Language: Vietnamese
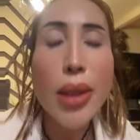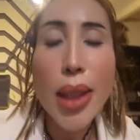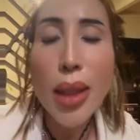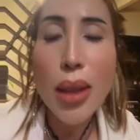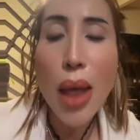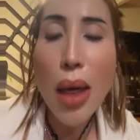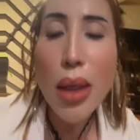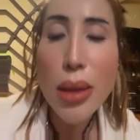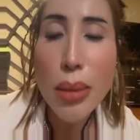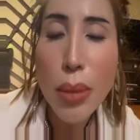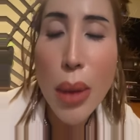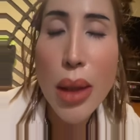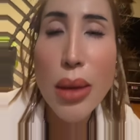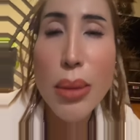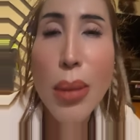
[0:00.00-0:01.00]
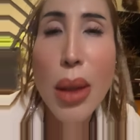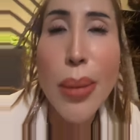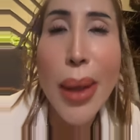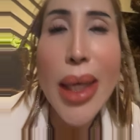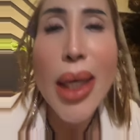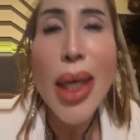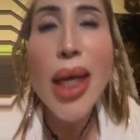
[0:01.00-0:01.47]
tự nhiên có mười
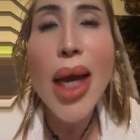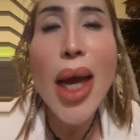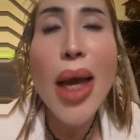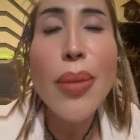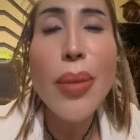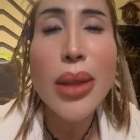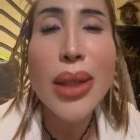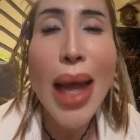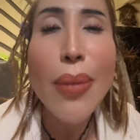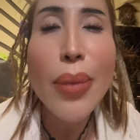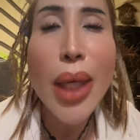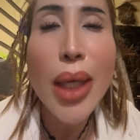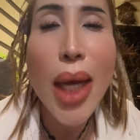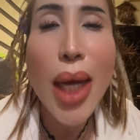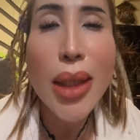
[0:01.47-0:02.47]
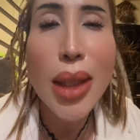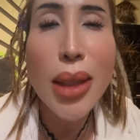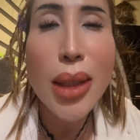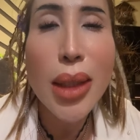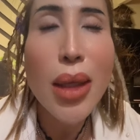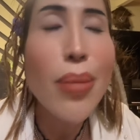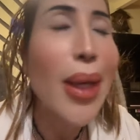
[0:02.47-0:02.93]
mười mấy cái ghế mười tám cái ghế
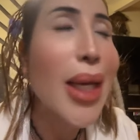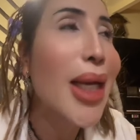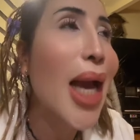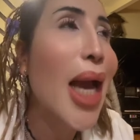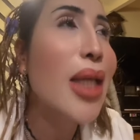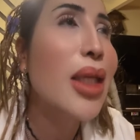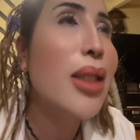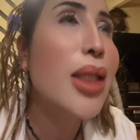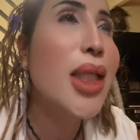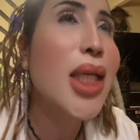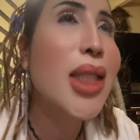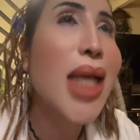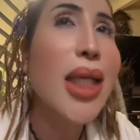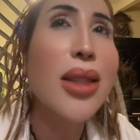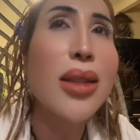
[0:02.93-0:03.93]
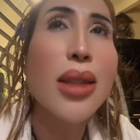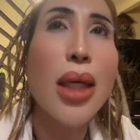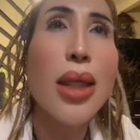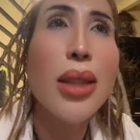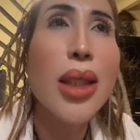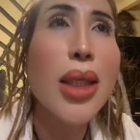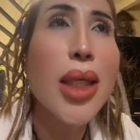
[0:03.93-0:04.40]
tự nhiên có mấy cái tự nhiên nó rách
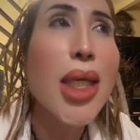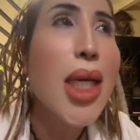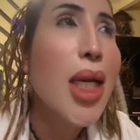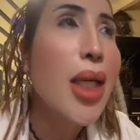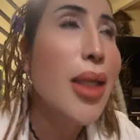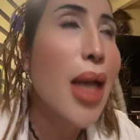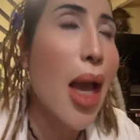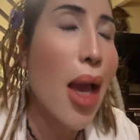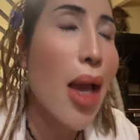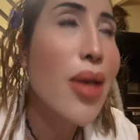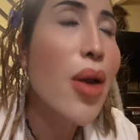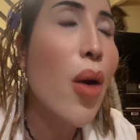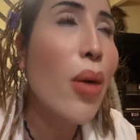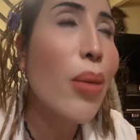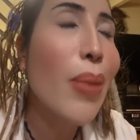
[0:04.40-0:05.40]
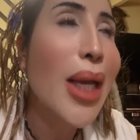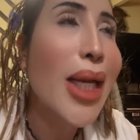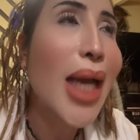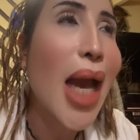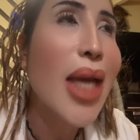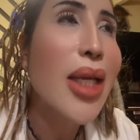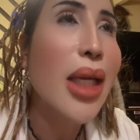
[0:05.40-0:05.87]
tự nhiên cái để vô
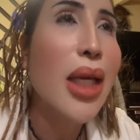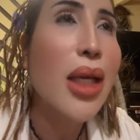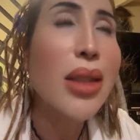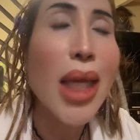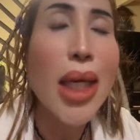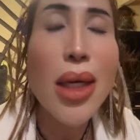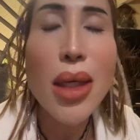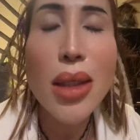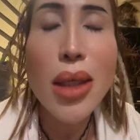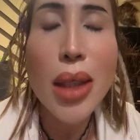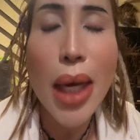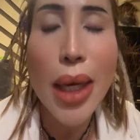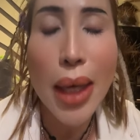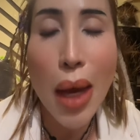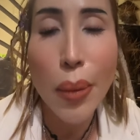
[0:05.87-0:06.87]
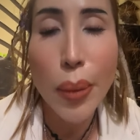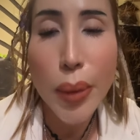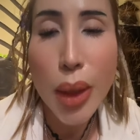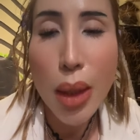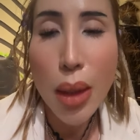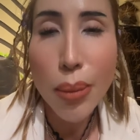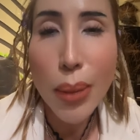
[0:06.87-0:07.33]
mấy cái gì thấy nó nó kỳ
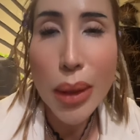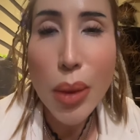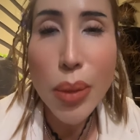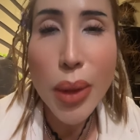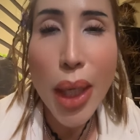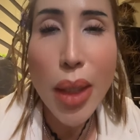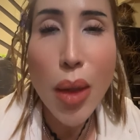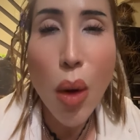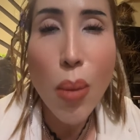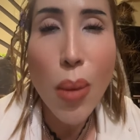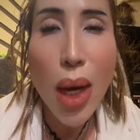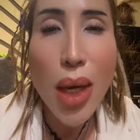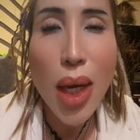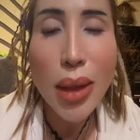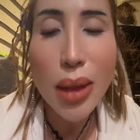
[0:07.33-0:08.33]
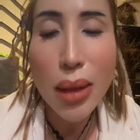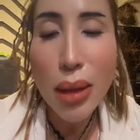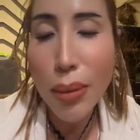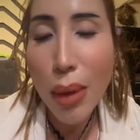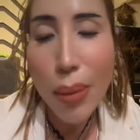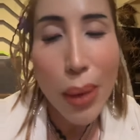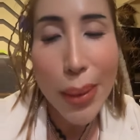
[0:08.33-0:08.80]
không mà trong khi đồ mới hết
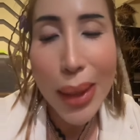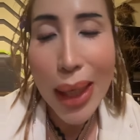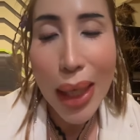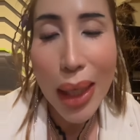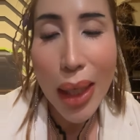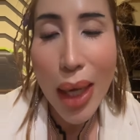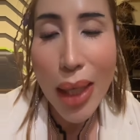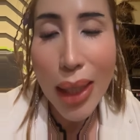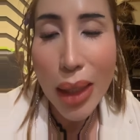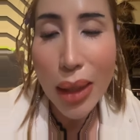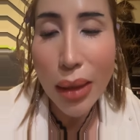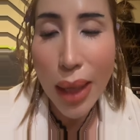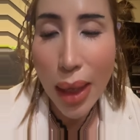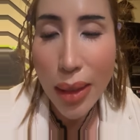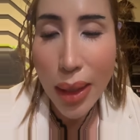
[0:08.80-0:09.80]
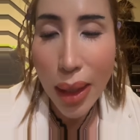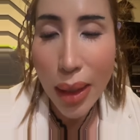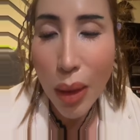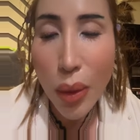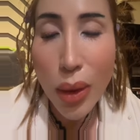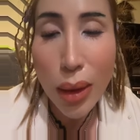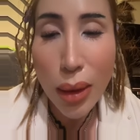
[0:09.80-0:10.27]
tự nhiên có mấy cái ghế rách để
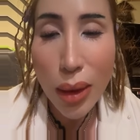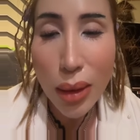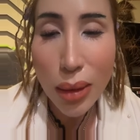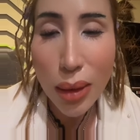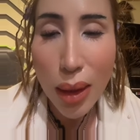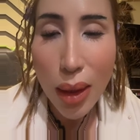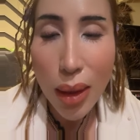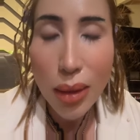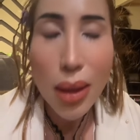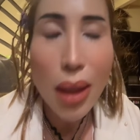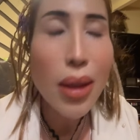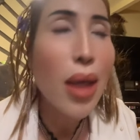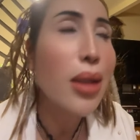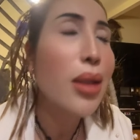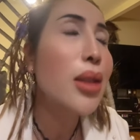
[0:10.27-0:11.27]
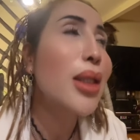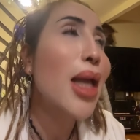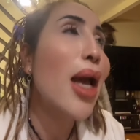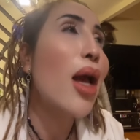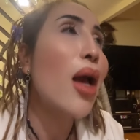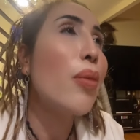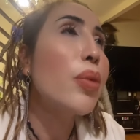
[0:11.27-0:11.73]
vậy đâu có được cho nên
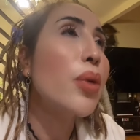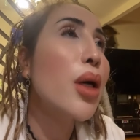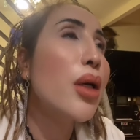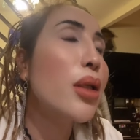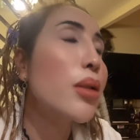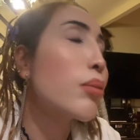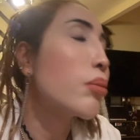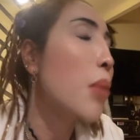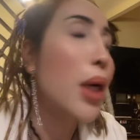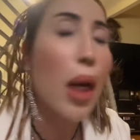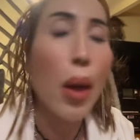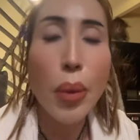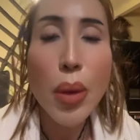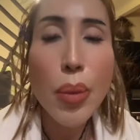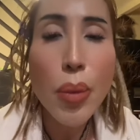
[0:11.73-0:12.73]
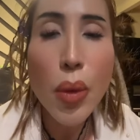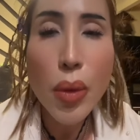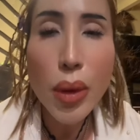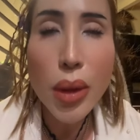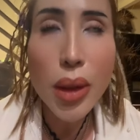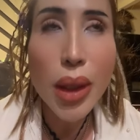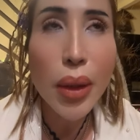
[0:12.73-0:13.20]
người ta không có mình không có
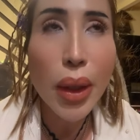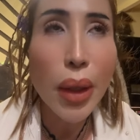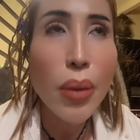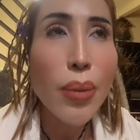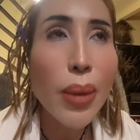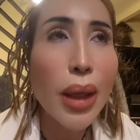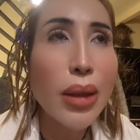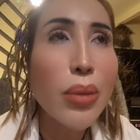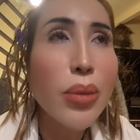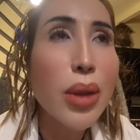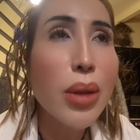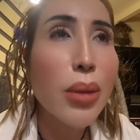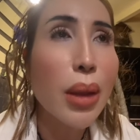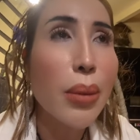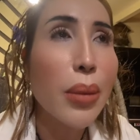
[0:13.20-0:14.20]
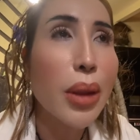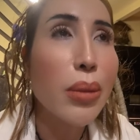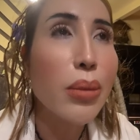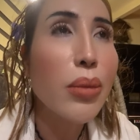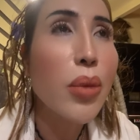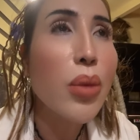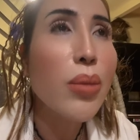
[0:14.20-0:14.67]
muốn kiểu mà giống như là
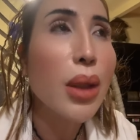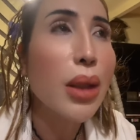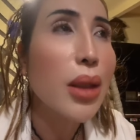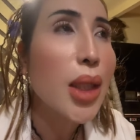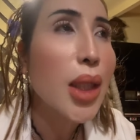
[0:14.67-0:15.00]
mình muốn